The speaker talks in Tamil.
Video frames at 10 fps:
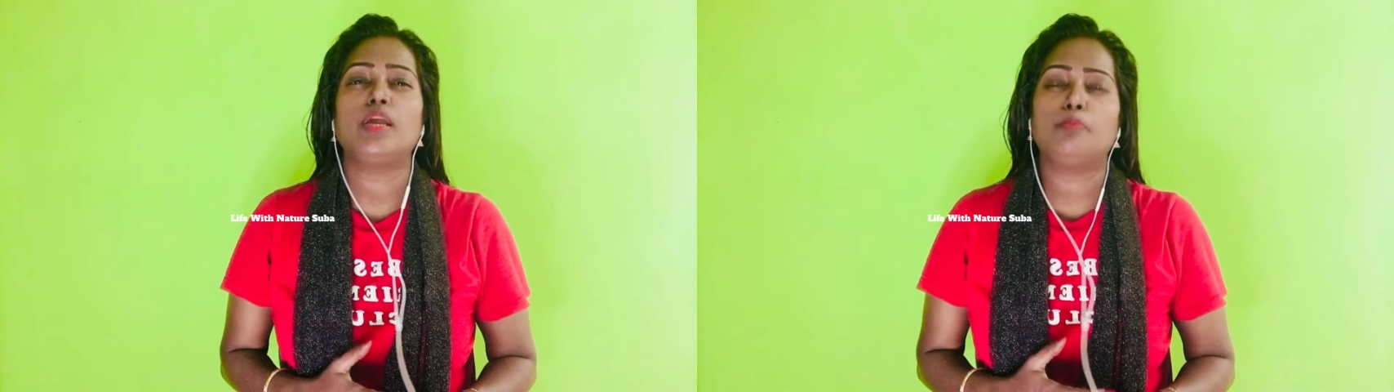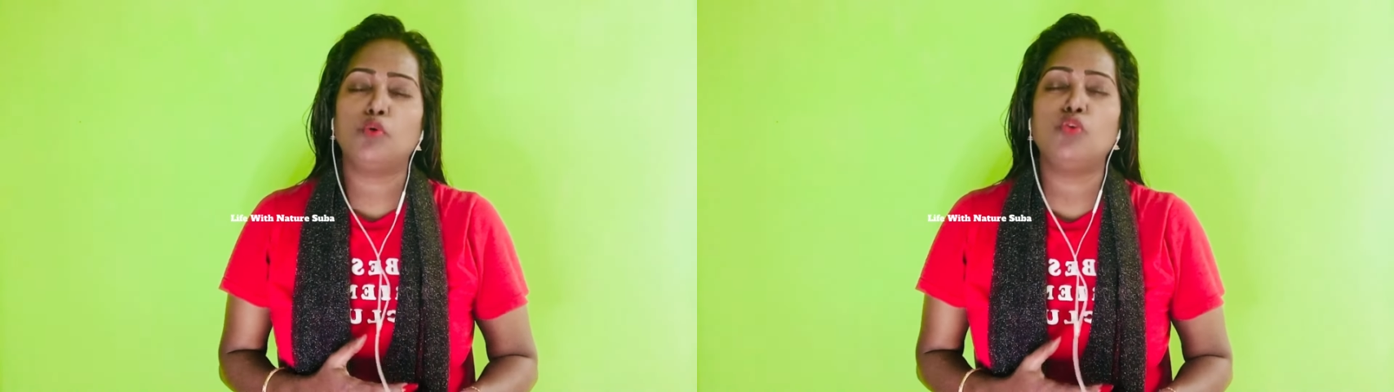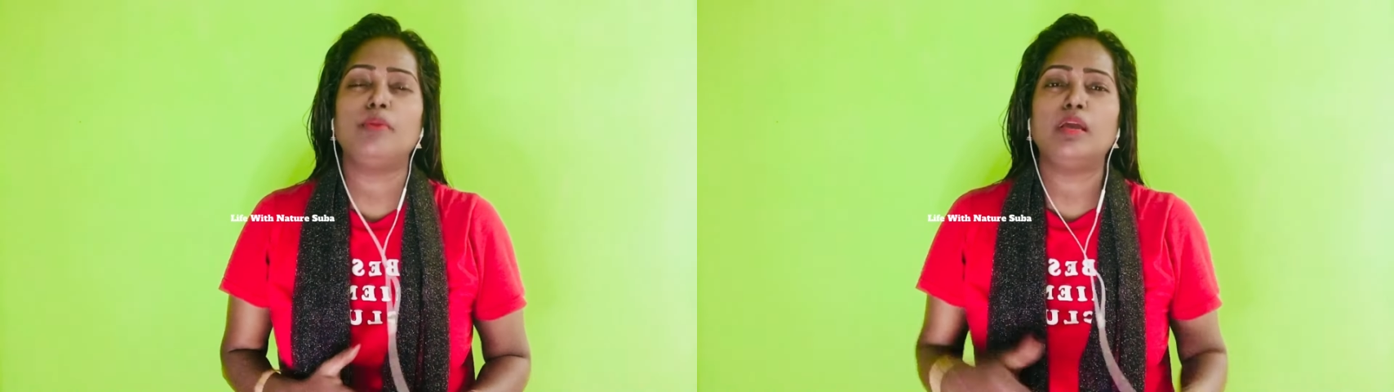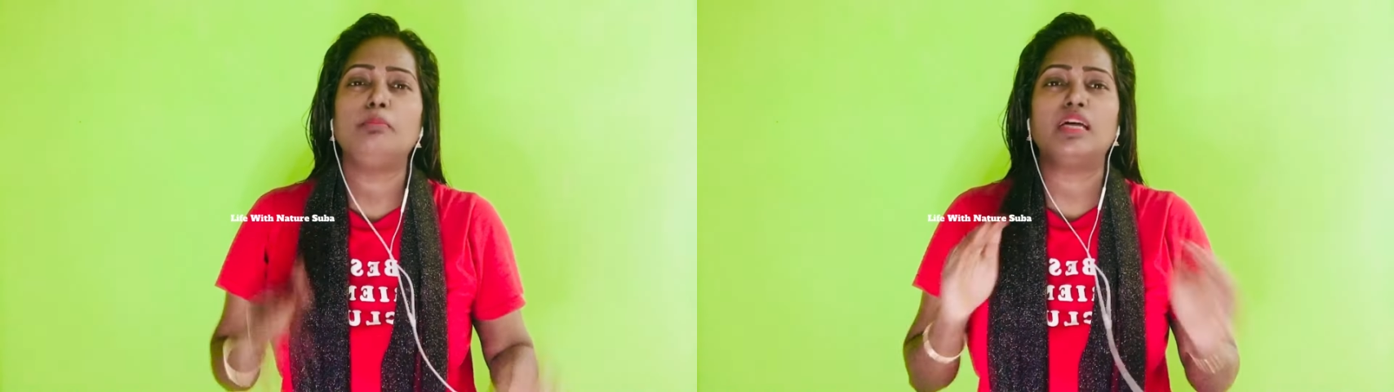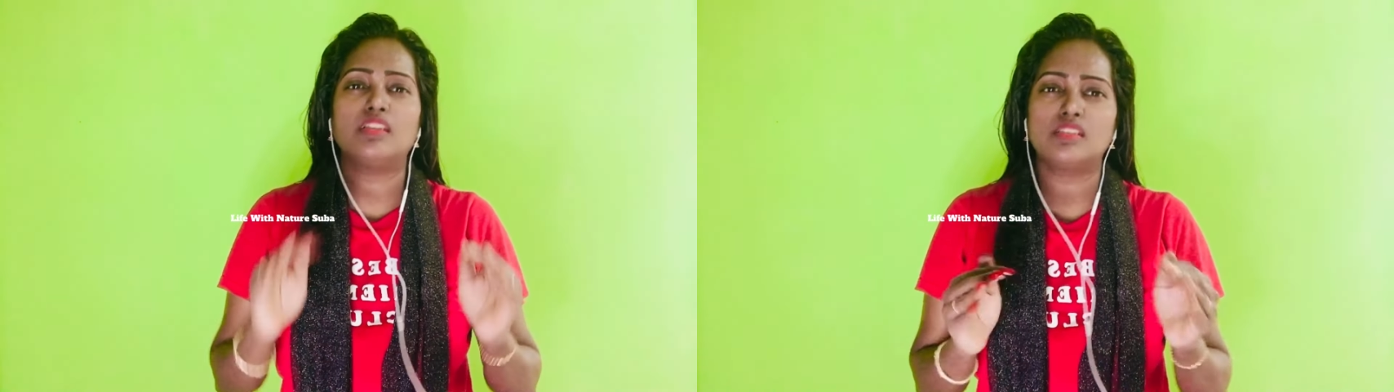எப்போவுமே
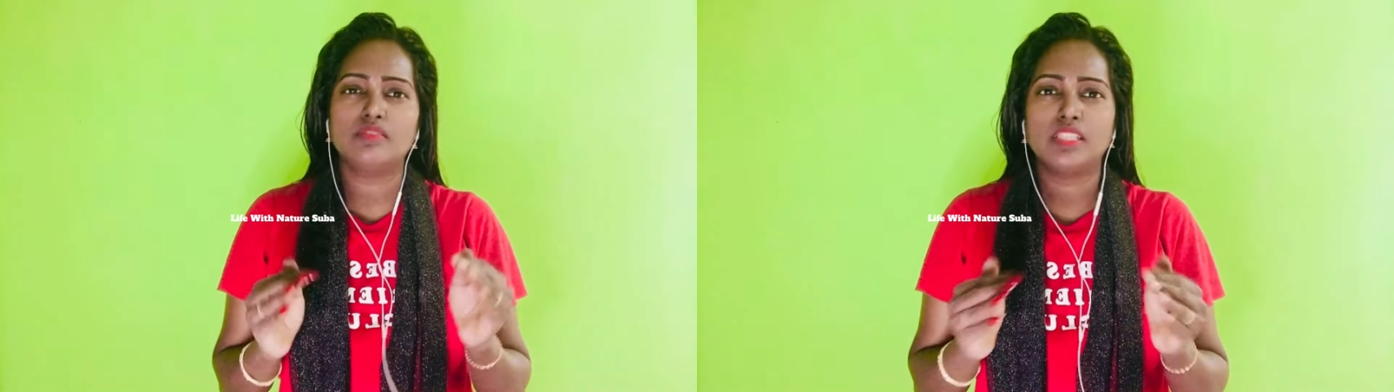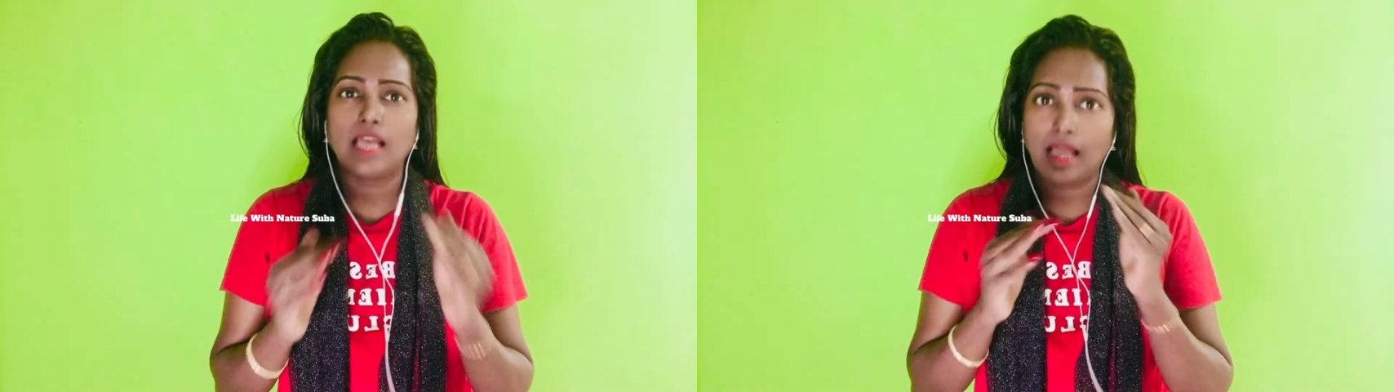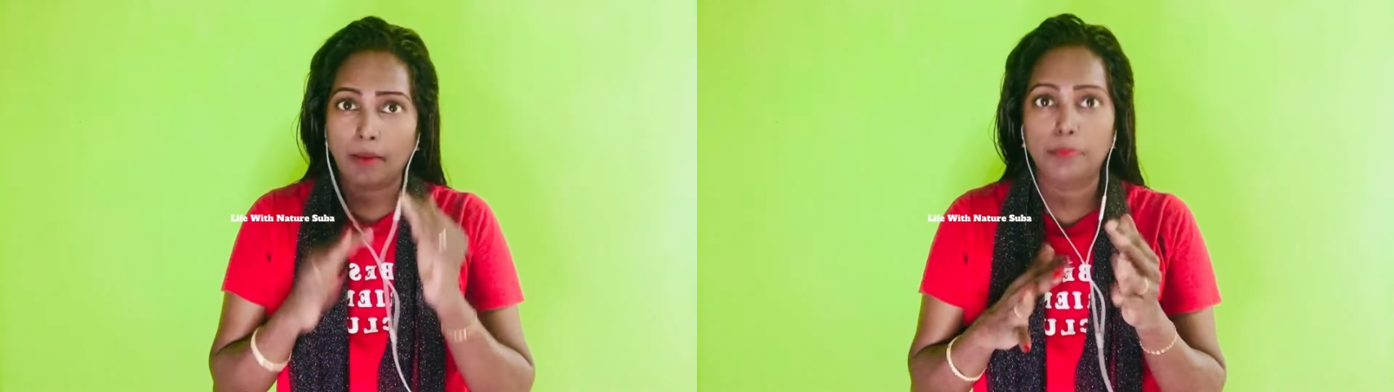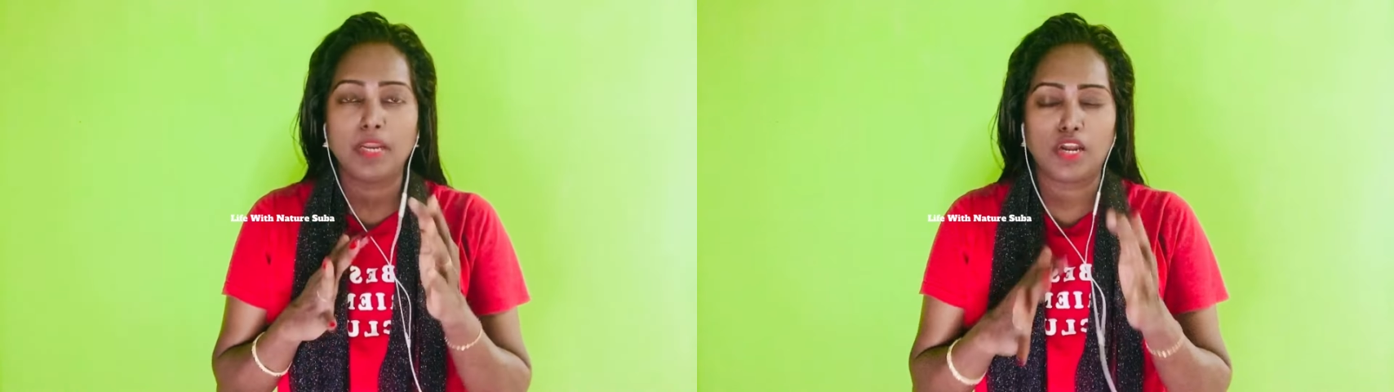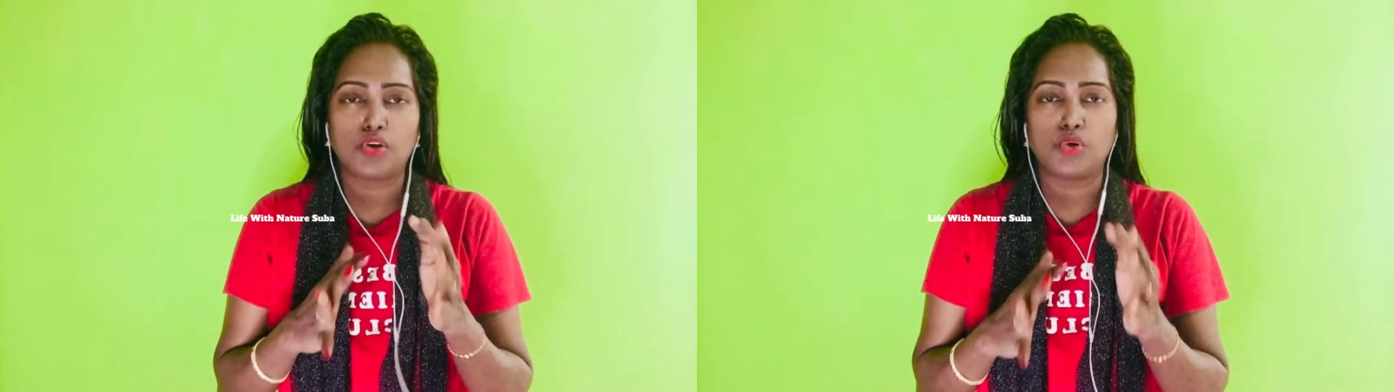மனசு வந்து
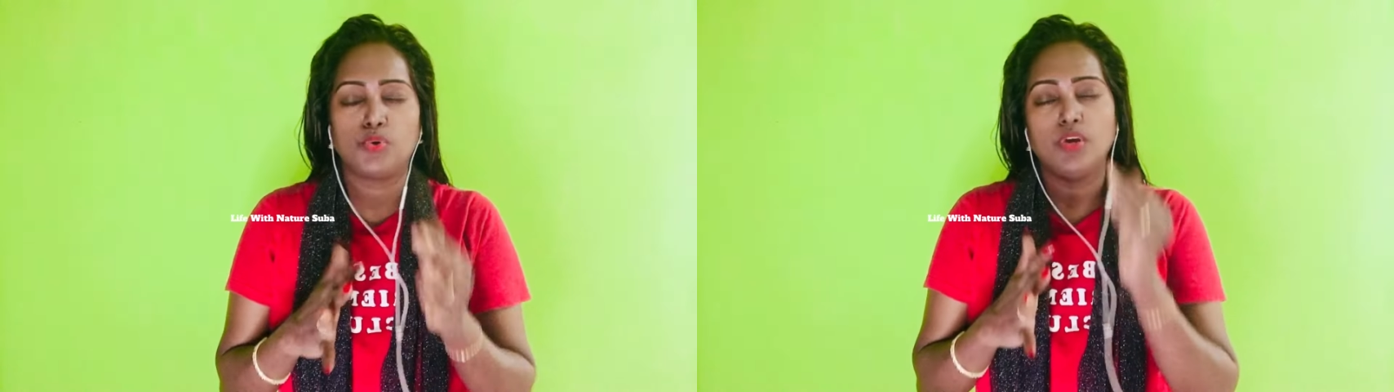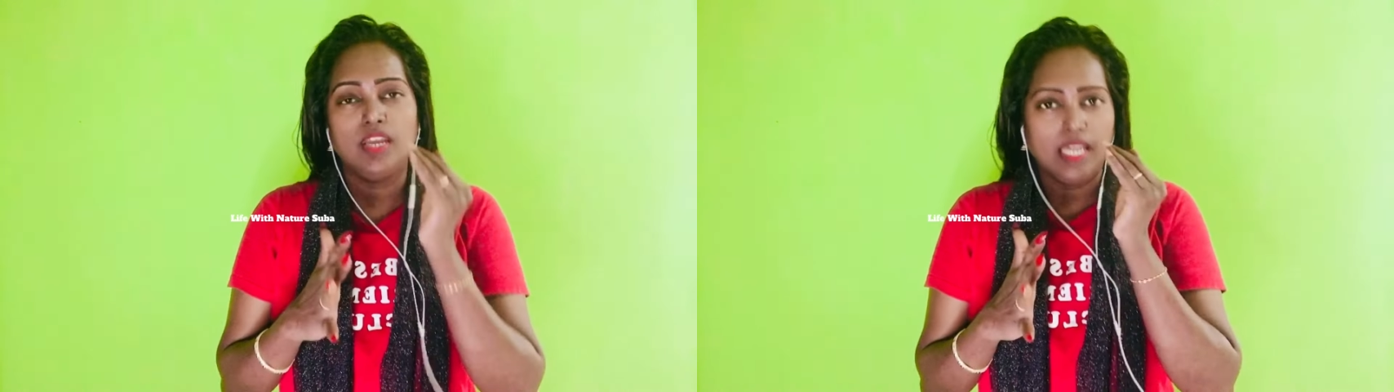ஹாப்பியாக இருக்கணும்